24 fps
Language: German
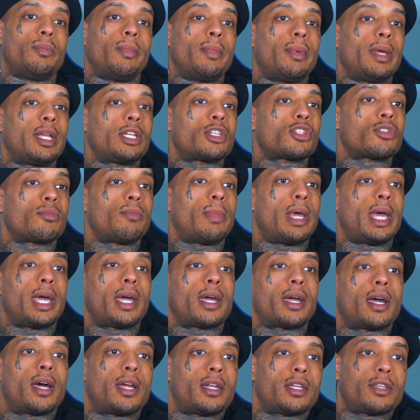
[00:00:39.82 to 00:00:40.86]
Menschen
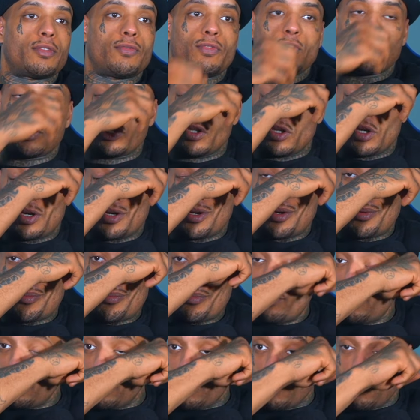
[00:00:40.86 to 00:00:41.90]
merken gar nicht, wie,
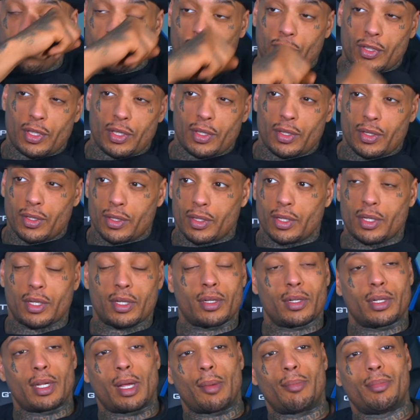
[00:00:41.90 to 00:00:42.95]
ähm, wie
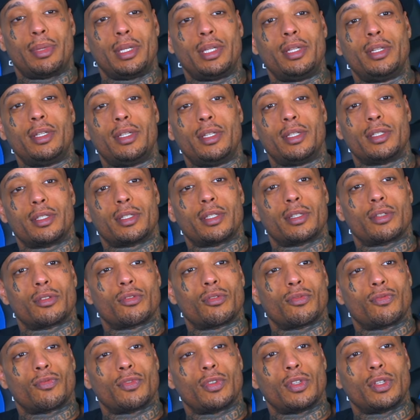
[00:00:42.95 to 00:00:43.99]
labil die sind
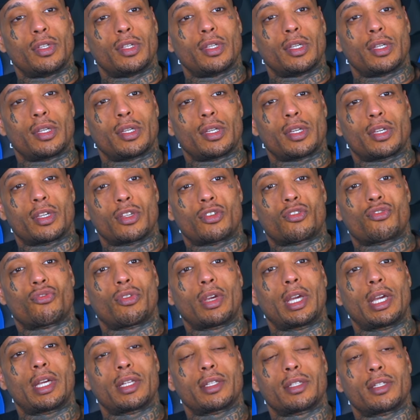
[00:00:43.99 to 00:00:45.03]
und wie
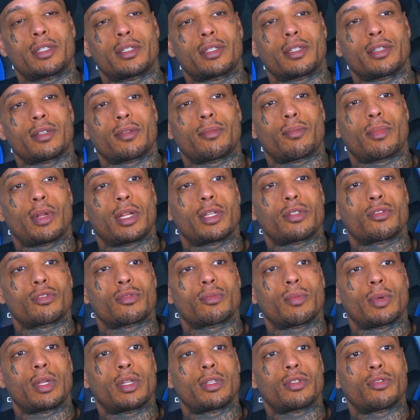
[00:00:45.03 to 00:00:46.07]
getriggert sie sind. Also ich
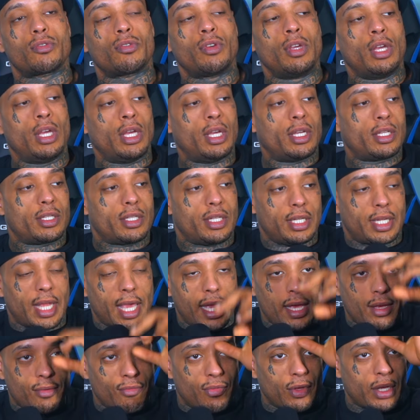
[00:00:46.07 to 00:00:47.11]
meine so, die
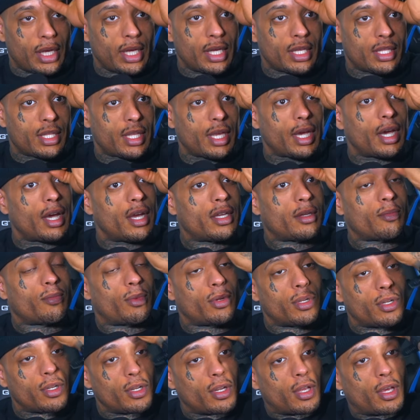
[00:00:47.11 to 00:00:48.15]
denken wirklich, Digga, ich
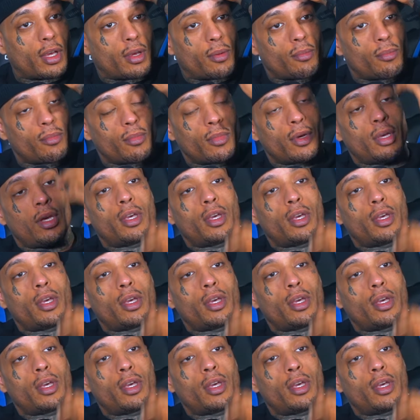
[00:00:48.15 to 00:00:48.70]
bin, ähm,